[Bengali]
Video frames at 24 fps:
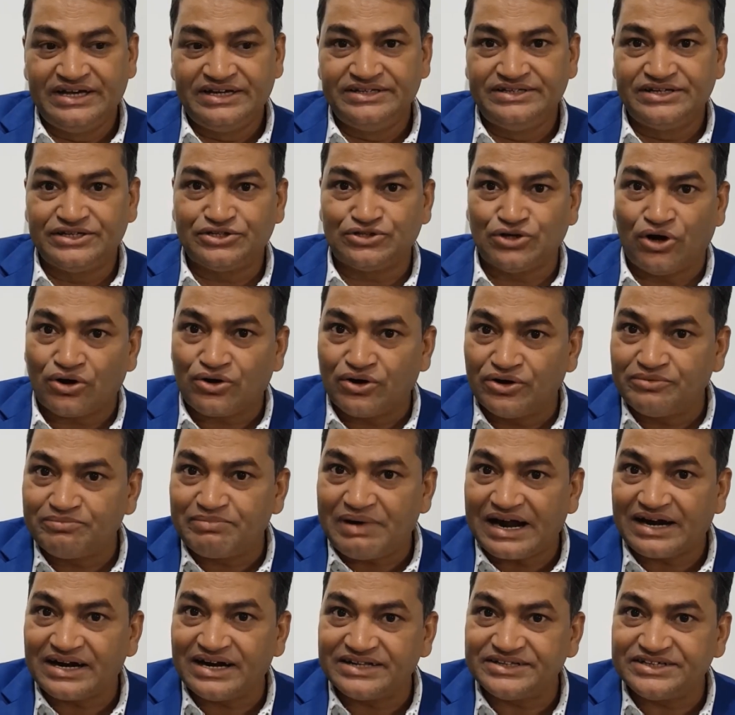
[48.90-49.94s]
যে যখন
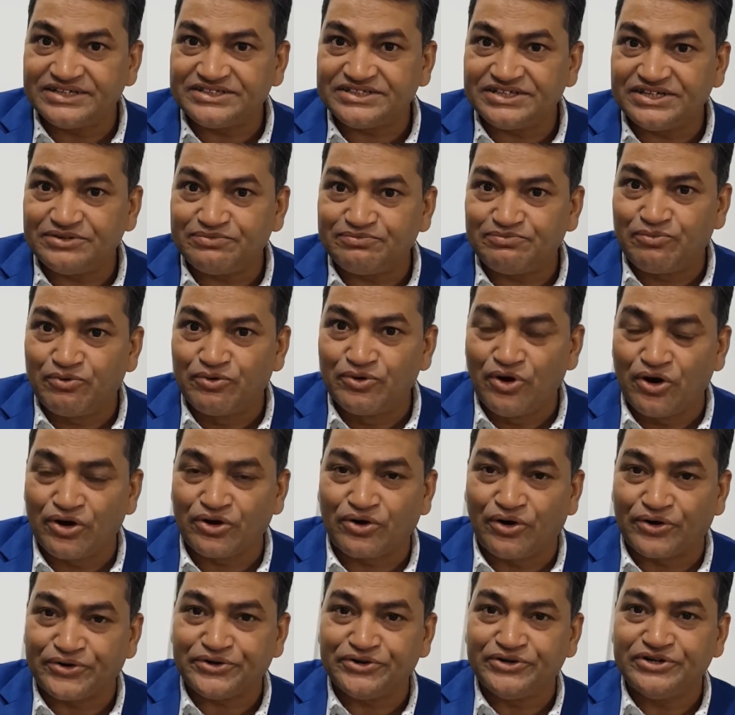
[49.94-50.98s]
বাংলাদেশের
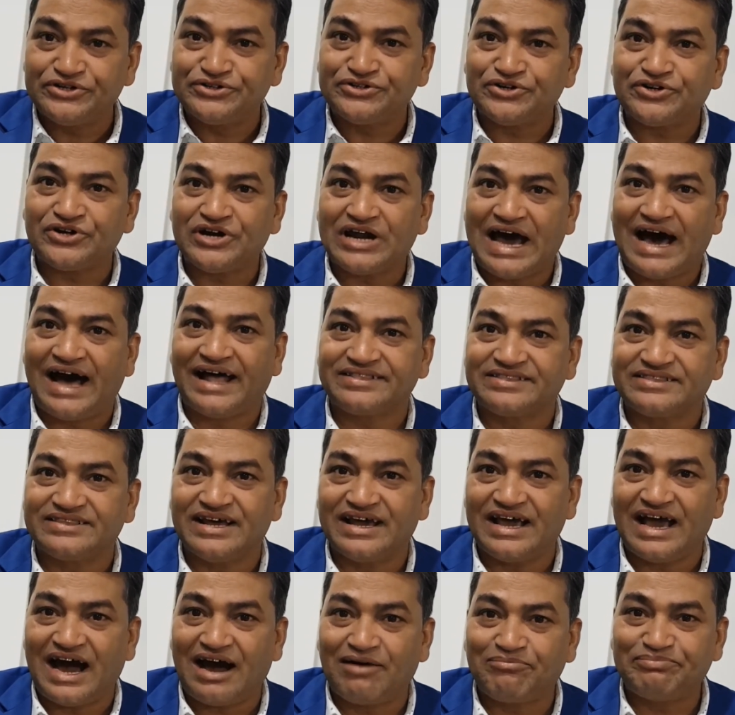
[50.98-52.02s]
পুনর্গঠনের যখন হাত
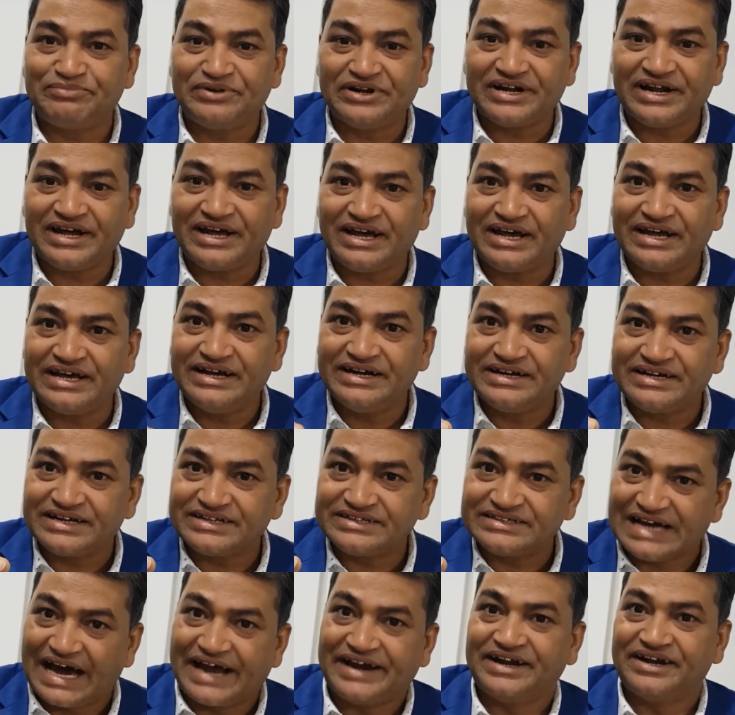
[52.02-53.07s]
দেয় আপনারা এটা
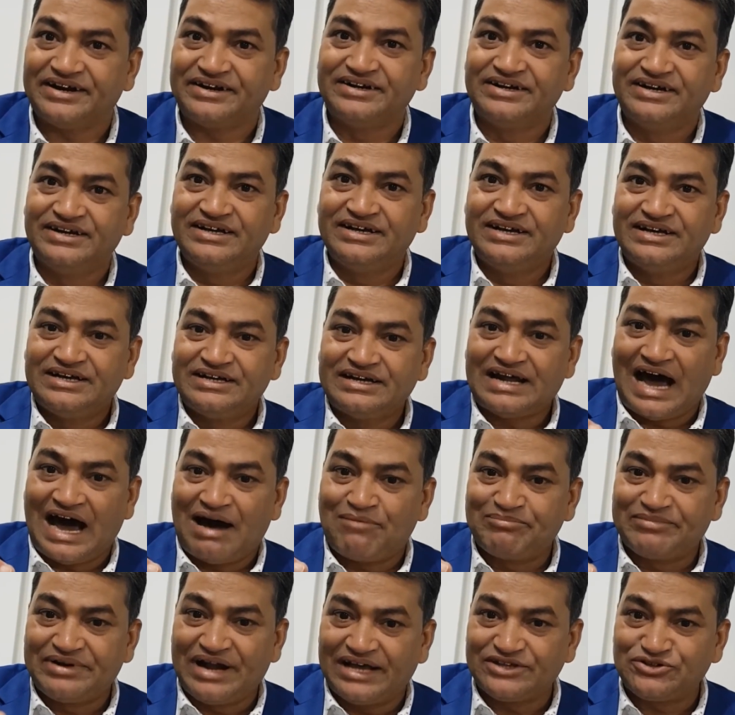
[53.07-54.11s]
জানেন
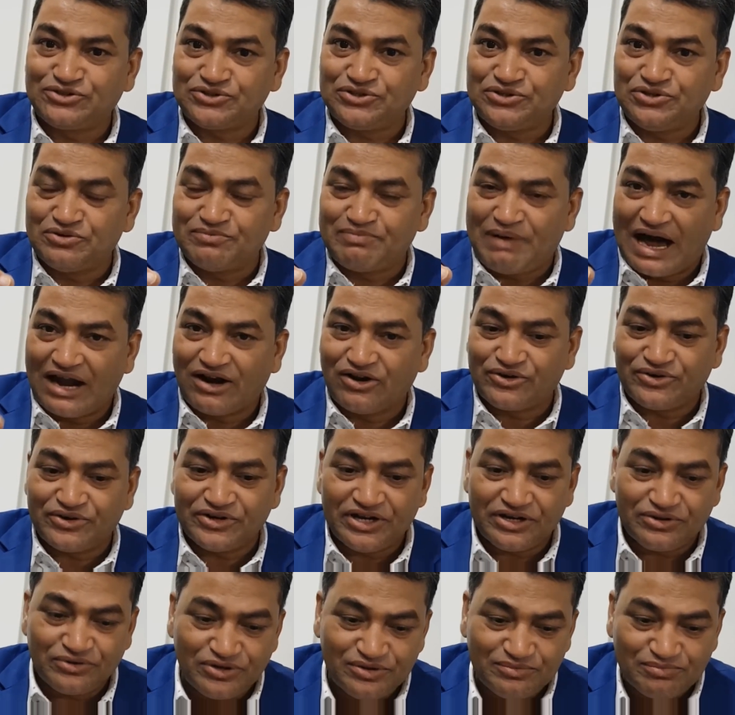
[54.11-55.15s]
আমরা যদিও ভালো করে
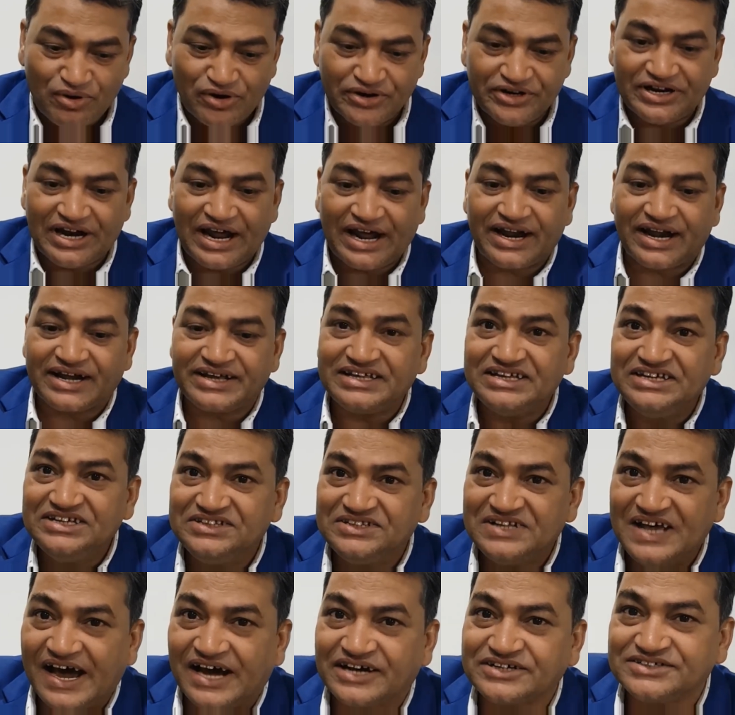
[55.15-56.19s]
এগুলি মনে না রাখি
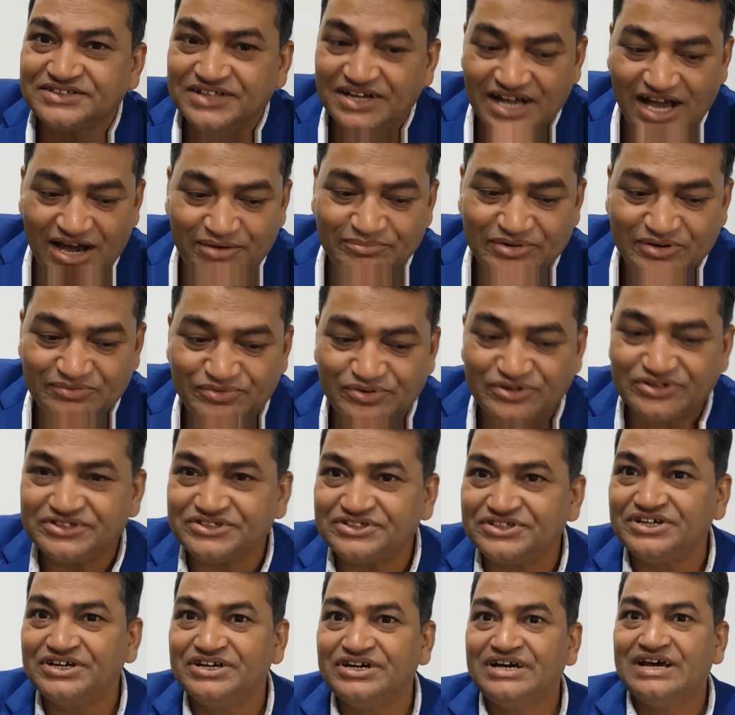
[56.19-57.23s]
ইতিহাস থেকে আমরা
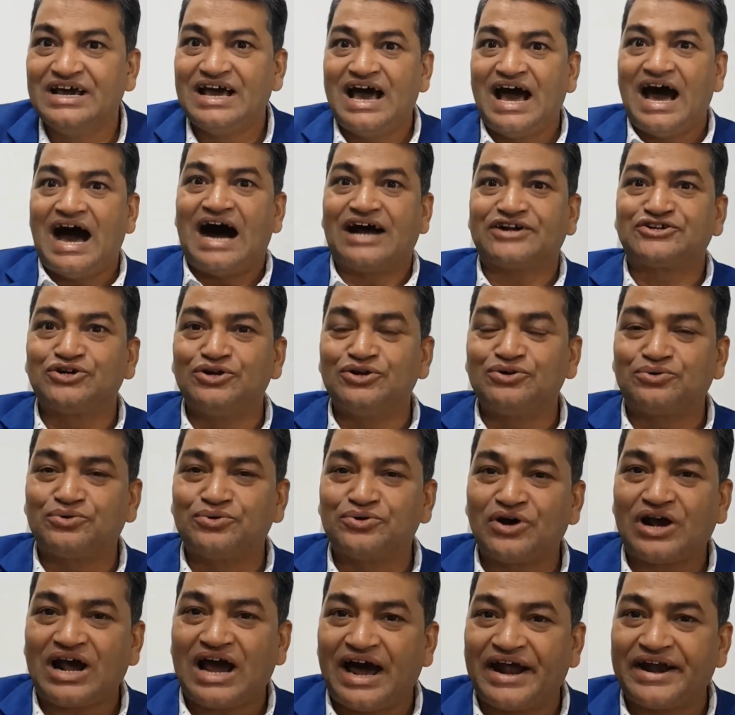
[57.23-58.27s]
পড়েছি আসলে
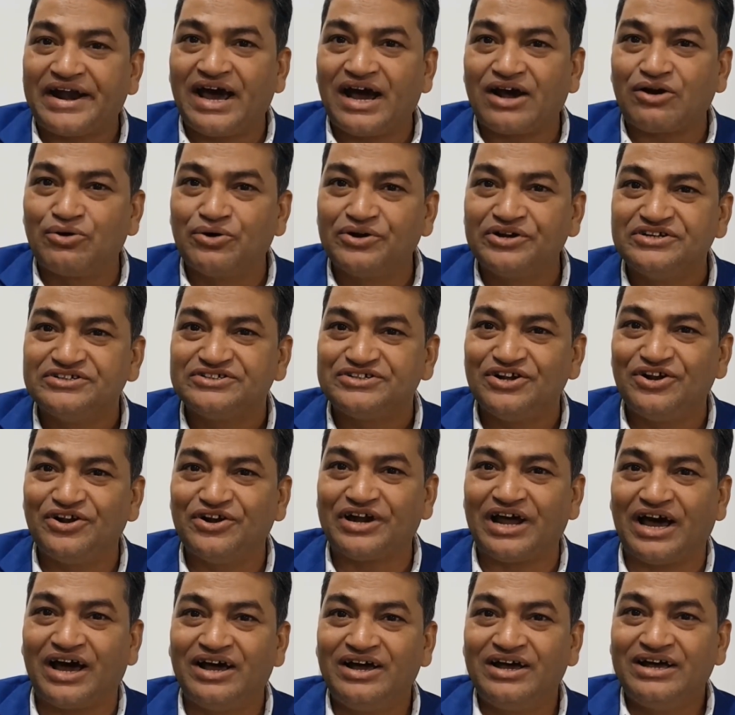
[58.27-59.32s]
কোনো কানাখড়ি ছিল
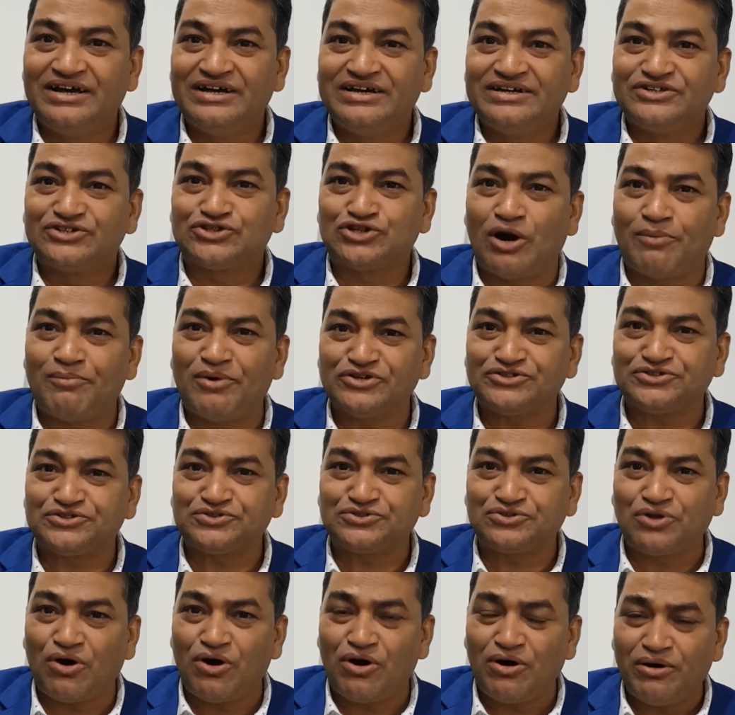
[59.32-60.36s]
না সমস্ত